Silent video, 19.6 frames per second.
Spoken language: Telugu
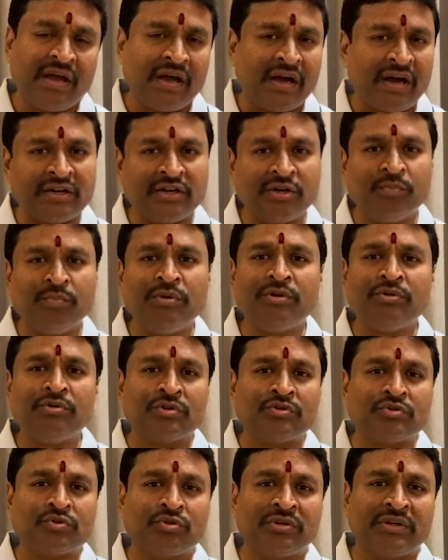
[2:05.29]
ఆ డబ్బులను
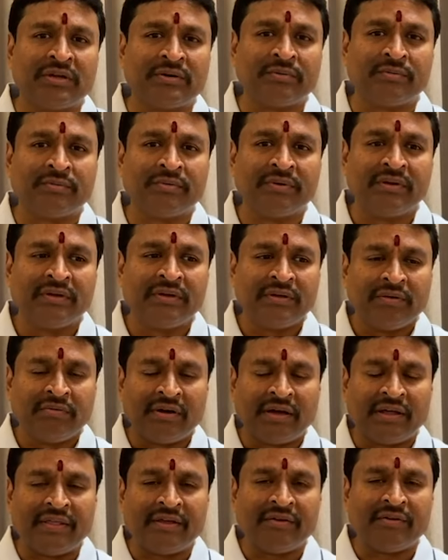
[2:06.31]
దోచుకున్నారు
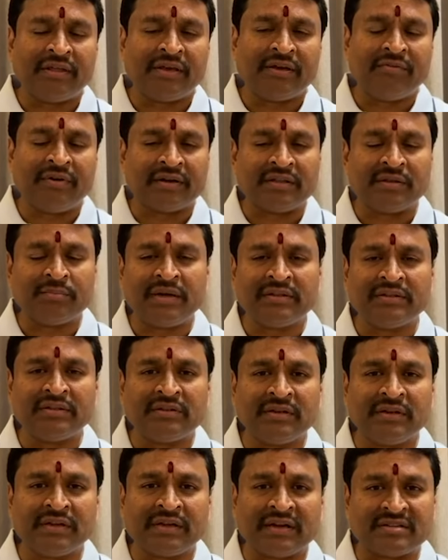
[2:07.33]
అదేవిధంగా వరద
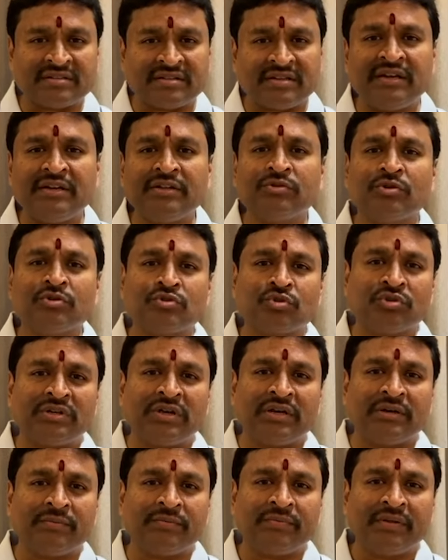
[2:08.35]
బాధితుల కష్టాన్ని
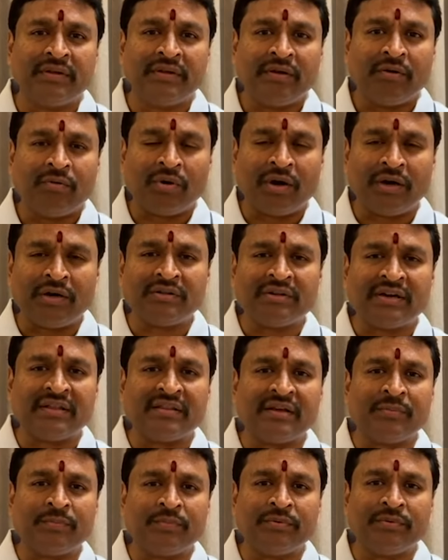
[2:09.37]
దోచుకున్నారు వాళ్ళు
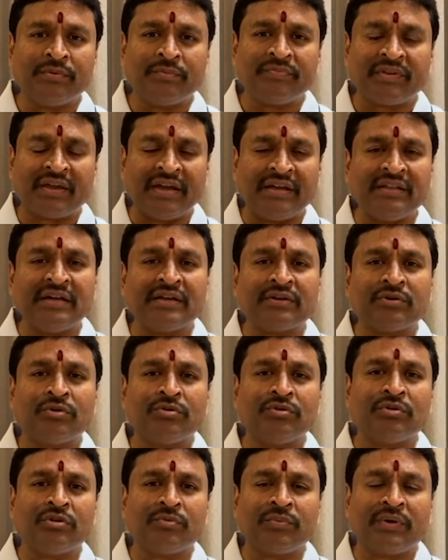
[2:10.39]
దాదాపు ఐదారు
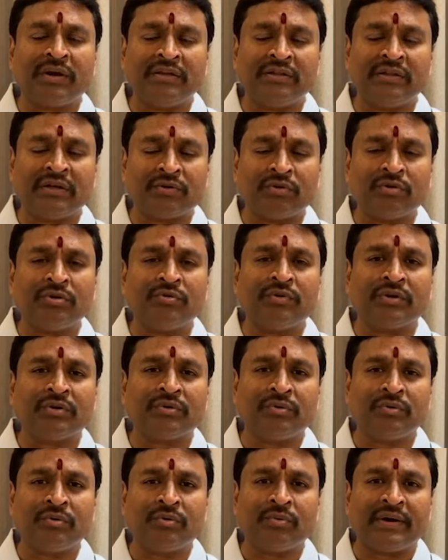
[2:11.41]
రోజుల రూపాయ ఐదారు రోజుల
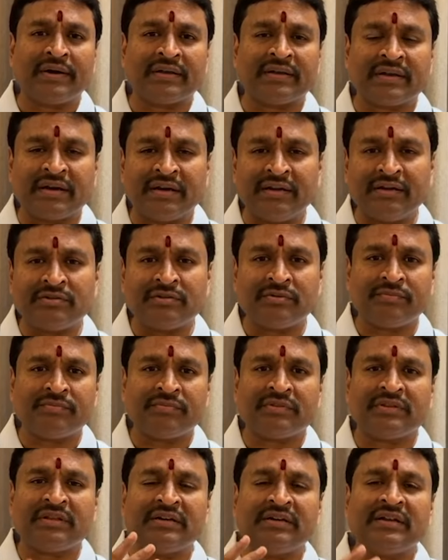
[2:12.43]
వరకు వాళ్ళకి కనీసం
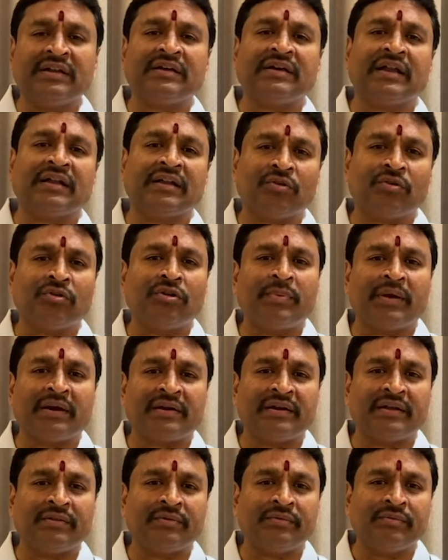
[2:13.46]
తినడానికి అన్నం కూడా
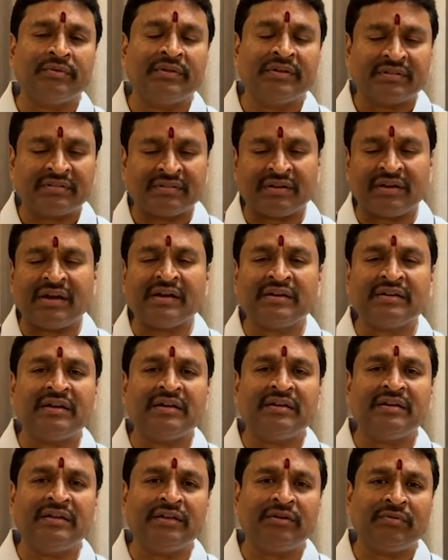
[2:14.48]
పెట్టలేదు
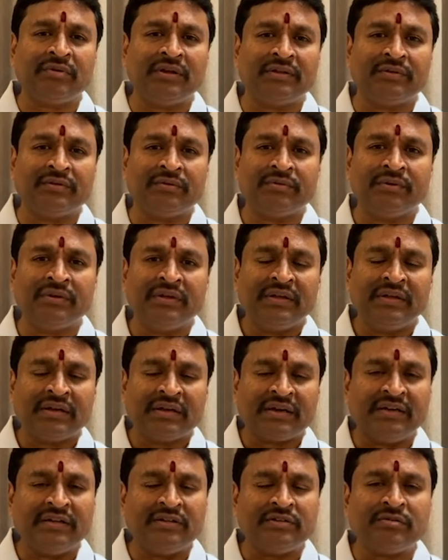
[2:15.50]
త్రాగడానికి నీరు ఇవ్వలేదు
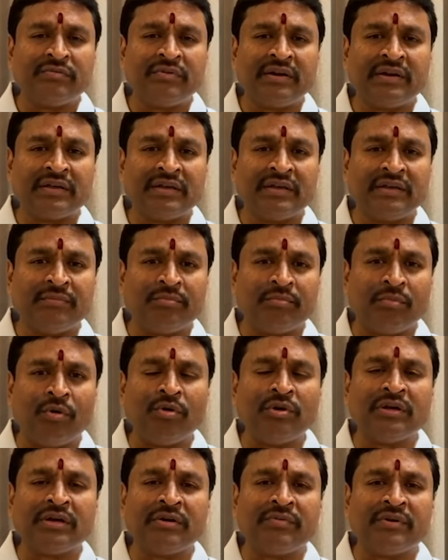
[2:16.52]
కనీసం వాళ్ళకి
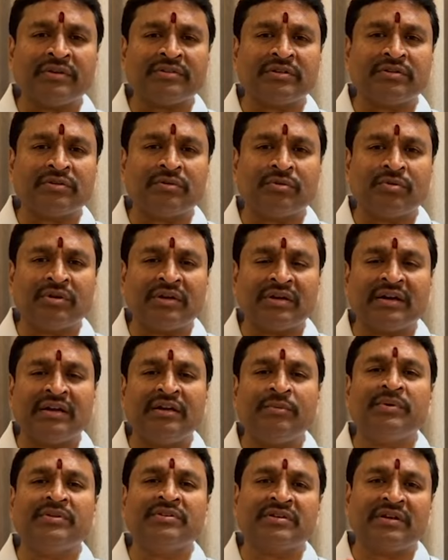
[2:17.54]
మౌలిక వసతులు కూడా
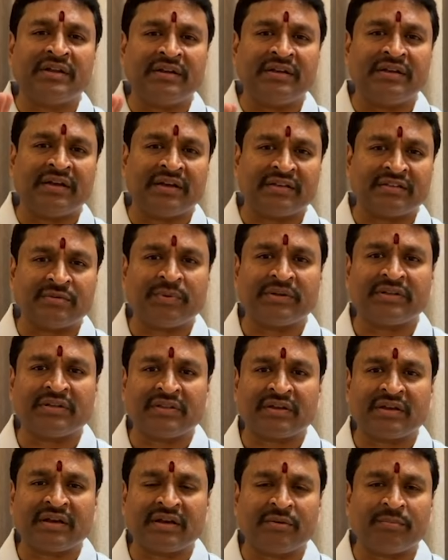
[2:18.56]
కల్పించలేని
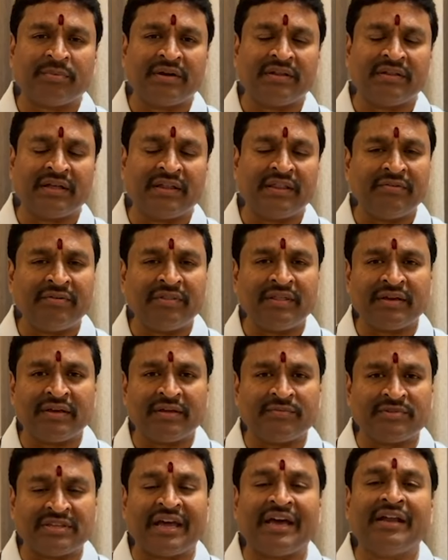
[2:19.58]
అసమర్థతగా కనబడింది అదేవిధంగా
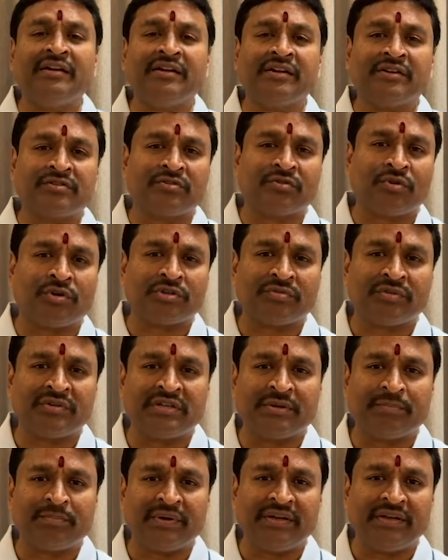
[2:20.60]
శానిటేషన్ కోసం అని
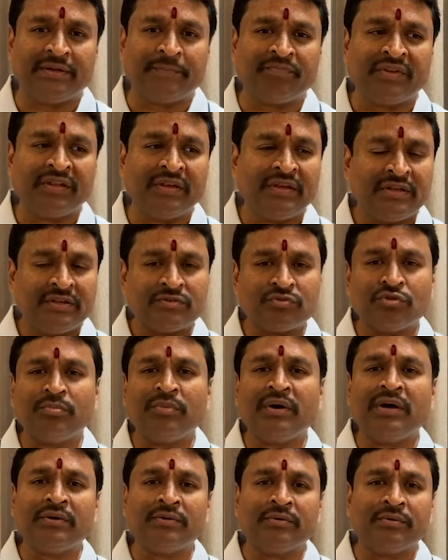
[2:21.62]
చెప్పని
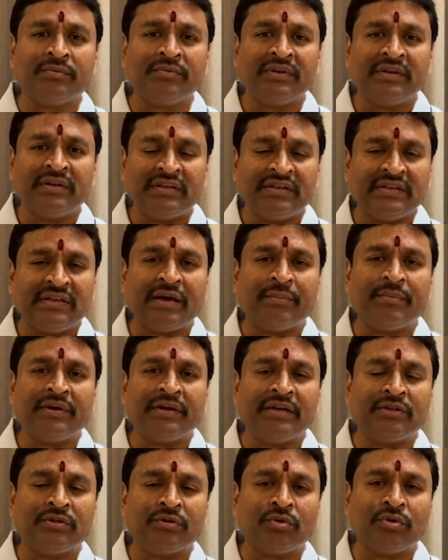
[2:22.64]
సుమారు యాభై
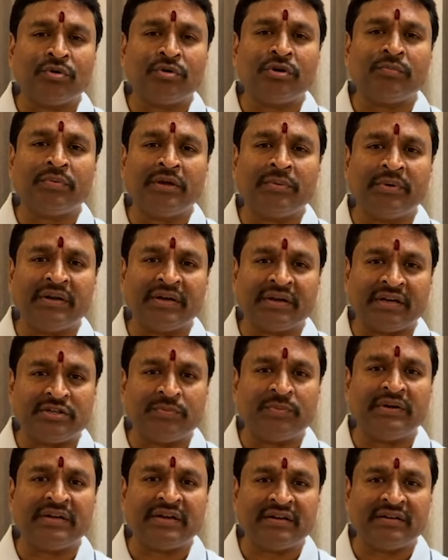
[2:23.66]
ఐదు కోట్లు భయపడి ఖర్చు
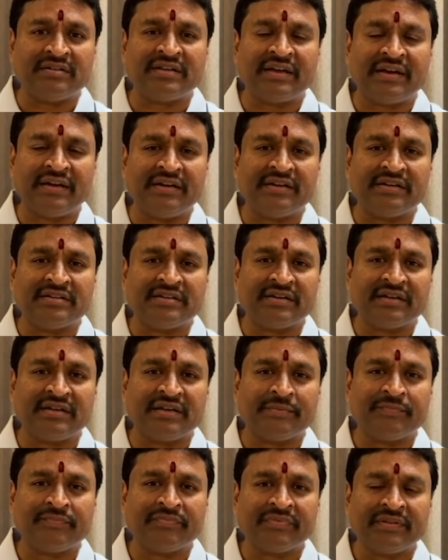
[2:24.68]
పెట్టాడు శానిటేషన్కి
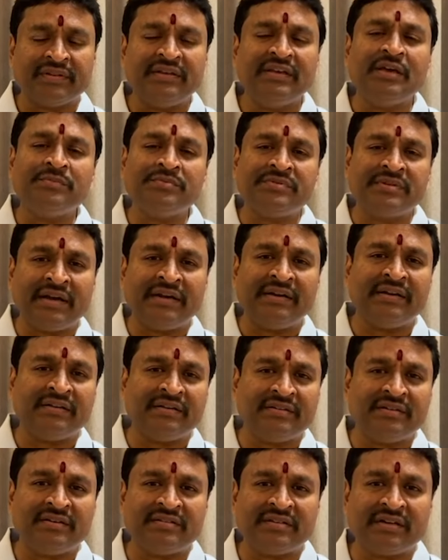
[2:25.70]
ఏం
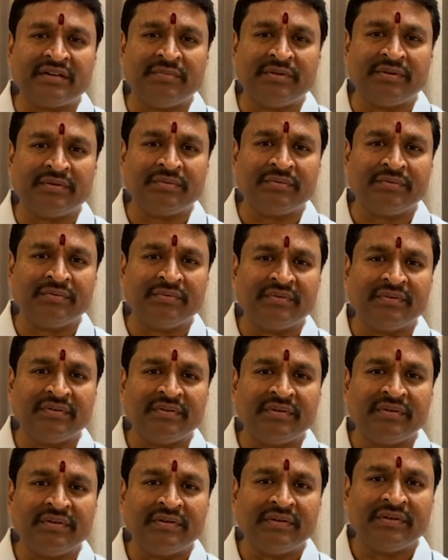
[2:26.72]
శానిటేషన్ చేశారు మీరు
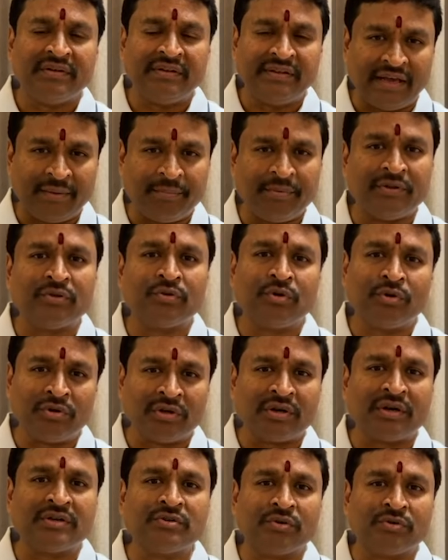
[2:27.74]
యాభై ఐదు కోట్లు
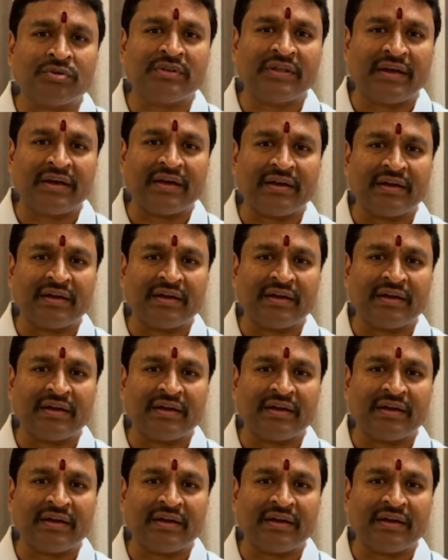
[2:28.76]
ఖర్చు అవుతుందా